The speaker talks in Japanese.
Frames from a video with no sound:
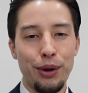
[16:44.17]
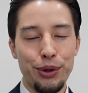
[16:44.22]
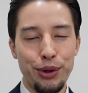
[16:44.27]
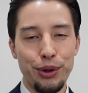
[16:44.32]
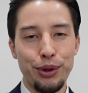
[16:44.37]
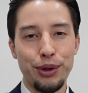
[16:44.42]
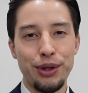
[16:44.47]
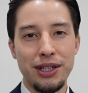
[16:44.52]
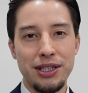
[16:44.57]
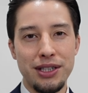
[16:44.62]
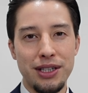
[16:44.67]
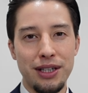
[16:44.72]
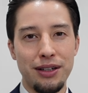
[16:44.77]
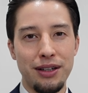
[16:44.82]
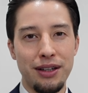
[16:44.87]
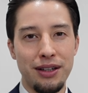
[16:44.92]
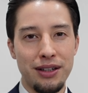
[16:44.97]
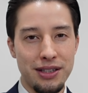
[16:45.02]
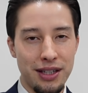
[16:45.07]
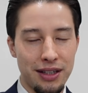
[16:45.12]
お届けして
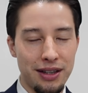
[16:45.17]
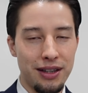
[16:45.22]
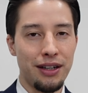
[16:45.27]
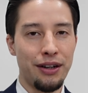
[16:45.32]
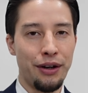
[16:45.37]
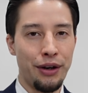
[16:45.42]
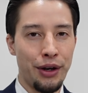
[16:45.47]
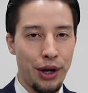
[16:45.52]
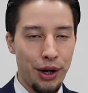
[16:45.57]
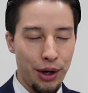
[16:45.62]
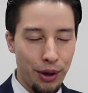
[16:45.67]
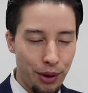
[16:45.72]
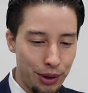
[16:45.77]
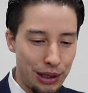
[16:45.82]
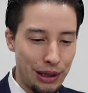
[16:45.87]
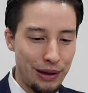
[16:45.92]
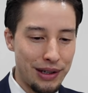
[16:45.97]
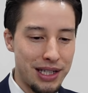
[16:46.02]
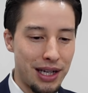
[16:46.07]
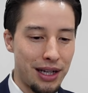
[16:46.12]
くださってる
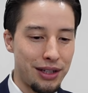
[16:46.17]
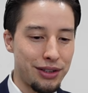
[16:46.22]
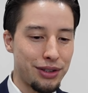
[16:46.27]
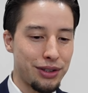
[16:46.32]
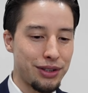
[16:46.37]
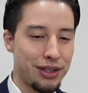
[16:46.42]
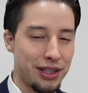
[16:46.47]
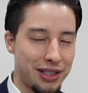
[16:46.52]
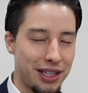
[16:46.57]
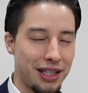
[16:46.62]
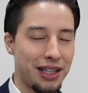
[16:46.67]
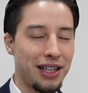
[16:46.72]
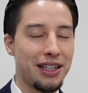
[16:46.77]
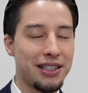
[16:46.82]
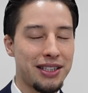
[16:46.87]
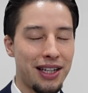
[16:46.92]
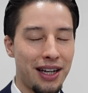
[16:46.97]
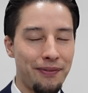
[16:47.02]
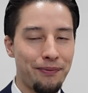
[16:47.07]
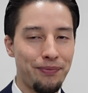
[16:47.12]
小庭さんそして関
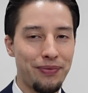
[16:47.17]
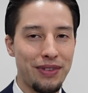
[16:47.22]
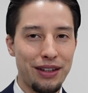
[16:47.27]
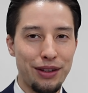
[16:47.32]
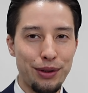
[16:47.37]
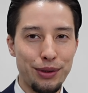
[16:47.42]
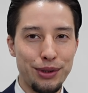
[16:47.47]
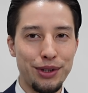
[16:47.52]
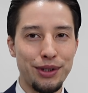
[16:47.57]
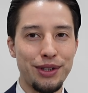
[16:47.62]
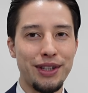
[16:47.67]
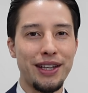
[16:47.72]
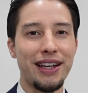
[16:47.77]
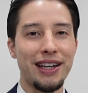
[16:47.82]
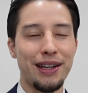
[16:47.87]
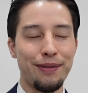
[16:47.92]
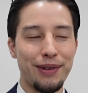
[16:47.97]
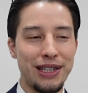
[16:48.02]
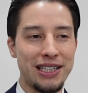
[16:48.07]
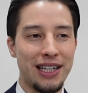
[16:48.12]
根さん登場いた
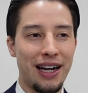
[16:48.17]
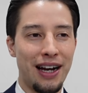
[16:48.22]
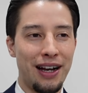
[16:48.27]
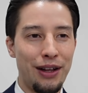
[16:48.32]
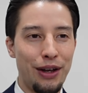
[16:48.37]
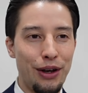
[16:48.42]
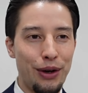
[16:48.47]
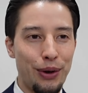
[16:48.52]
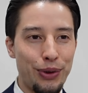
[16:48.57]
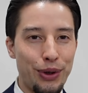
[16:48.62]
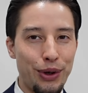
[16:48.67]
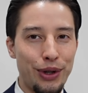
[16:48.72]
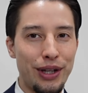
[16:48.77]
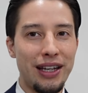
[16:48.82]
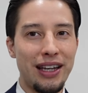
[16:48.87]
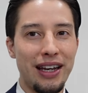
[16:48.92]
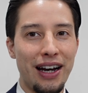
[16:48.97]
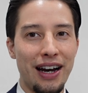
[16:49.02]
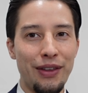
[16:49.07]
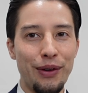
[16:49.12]
だきました本当
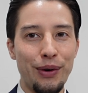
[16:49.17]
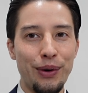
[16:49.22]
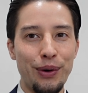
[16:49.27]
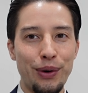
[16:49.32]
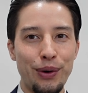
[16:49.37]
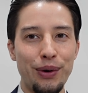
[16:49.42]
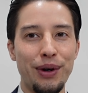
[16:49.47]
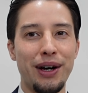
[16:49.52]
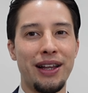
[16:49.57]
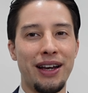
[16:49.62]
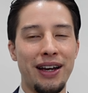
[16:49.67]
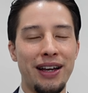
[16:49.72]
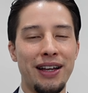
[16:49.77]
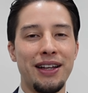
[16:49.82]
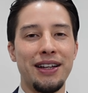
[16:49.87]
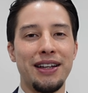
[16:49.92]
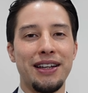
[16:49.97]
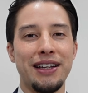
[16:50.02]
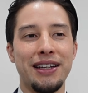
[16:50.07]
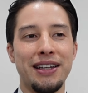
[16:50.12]
にあの豪華な、
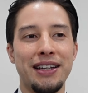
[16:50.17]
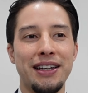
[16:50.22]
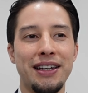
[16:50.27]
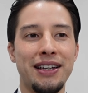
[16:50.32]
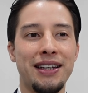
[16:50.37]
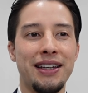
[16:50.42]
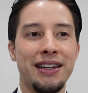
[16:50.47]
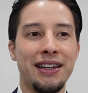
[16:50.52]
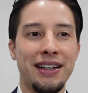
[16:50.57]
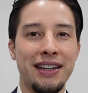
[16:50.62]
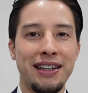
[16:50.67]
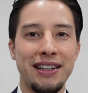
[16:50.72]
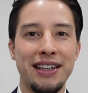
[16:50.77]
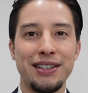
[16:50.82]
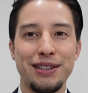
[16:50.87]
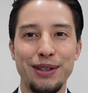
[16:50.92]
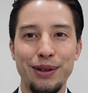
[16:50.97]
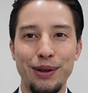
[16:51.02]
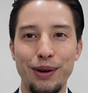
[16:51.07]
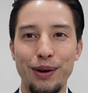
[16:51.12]
えー、
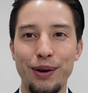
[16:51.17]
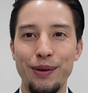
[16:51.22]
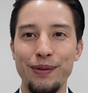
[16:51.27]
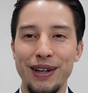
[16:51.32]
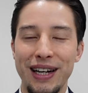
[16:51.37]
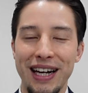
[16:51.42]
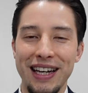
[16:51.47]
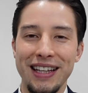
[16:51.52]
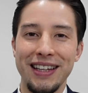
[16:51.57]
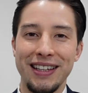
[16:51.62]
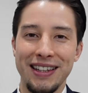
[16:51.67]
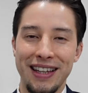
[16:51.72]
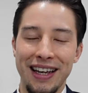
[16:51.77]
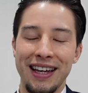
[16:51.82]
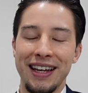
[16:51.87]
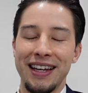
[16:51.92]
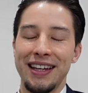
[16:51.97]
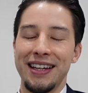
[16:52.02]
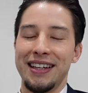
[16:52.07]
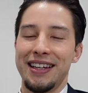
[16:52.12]
ゲストをお迎えでき
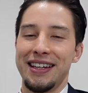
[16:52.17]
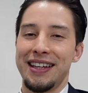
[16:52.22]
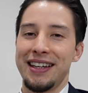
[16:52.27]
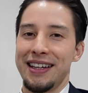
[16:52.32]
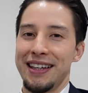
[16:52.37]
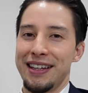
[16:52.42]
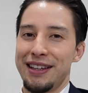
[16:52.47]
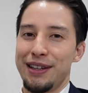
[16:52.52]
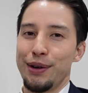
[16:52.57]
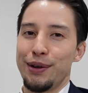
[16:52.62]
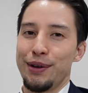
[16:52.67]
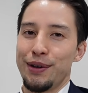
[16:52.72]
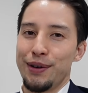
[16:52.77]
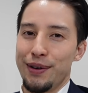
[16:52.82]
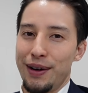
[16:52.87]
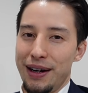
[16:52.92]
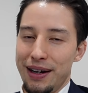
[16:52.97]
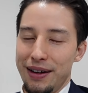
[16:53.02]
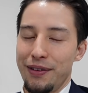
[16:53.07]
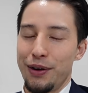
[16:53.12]
て、えー、今
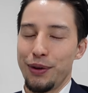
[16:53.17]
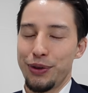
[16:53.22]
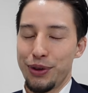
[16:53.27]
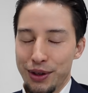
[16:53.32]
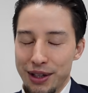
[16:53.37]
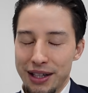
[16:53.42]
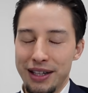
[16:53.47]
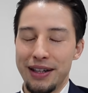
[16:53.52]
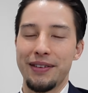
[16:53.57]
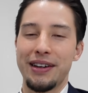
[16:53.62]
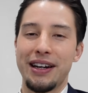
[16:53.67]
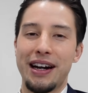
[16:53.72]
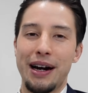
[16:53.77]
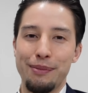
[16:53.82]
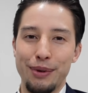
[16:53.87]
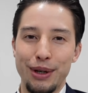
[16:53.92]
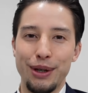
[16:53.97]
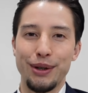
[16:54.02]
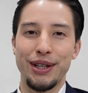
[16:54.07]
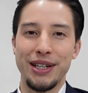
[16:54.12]
日本当に
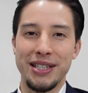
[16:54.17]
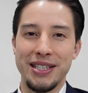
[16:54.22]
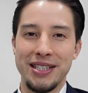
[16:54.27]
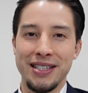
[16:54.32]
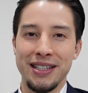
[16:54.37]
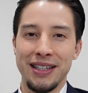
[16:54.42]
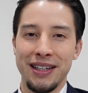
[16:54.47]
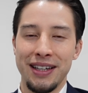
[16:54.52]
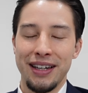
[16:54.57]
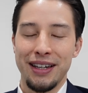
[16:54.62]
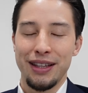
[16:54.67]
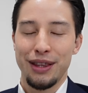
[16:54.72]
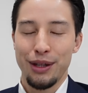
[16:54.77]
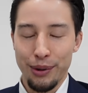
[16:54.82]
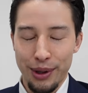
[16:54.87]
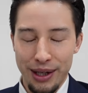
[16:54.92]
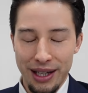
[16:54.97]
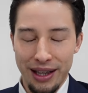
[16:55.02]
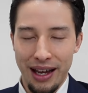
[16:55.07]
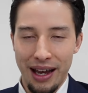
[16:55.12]
感無量です
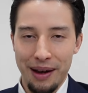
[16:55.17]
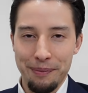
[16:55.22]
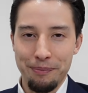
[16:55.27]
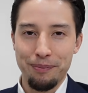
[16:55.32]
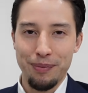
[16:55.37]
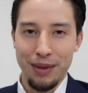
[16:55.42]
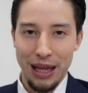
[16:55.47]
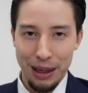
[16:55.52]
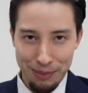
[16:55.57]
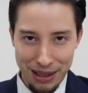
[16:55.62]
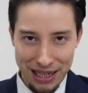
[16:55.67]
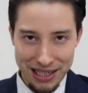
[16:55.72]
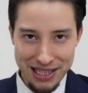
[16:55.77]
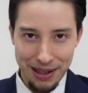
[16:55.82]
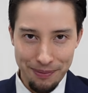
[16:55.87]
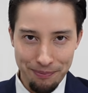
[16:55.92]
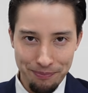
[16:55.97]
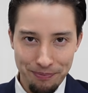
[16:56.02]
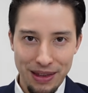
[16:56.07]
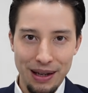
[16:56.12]
というわけで皆
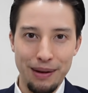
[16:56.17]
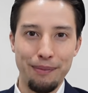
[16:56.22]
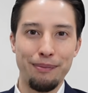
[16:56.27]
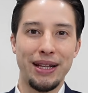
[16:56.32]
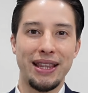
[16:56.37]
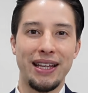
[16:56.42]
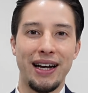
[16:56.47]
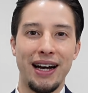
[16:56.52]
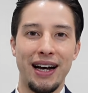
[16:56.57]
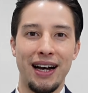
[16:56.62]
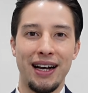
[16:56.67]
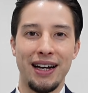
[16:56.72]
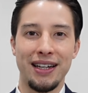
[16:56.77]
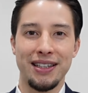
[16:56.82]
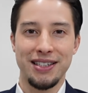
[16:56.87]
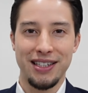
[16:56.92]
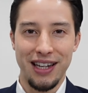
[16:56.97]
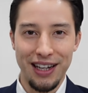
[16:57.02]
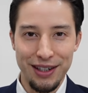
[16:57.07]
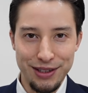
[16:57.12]
さんま
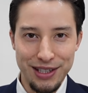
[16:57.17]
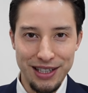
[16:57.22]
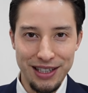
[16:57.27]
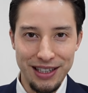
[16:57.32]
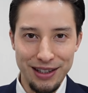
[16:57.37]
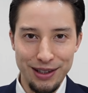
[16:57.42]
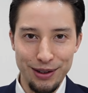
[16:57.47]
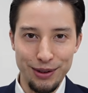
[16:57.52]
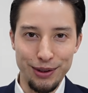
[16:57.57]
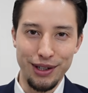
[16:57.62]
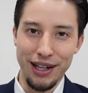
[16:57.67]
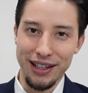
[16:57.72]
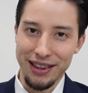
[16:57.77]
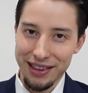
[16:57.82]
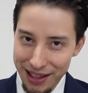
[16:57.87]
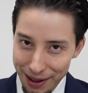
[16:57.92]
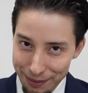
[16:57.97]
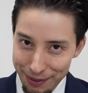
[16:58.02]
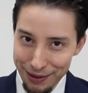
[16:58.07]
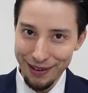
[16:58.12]
た近いうちにというか
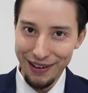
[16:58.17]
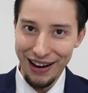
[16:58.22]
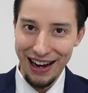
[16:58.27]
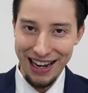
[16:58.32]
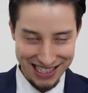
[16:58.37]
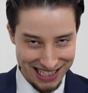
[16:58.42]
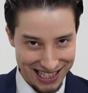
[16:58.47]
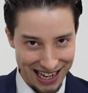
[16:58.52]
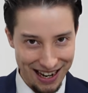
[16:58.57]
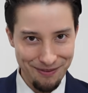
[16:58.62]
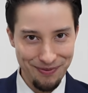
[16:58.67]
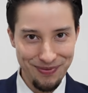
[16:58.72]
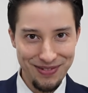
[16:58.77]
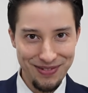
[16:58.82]
多分明日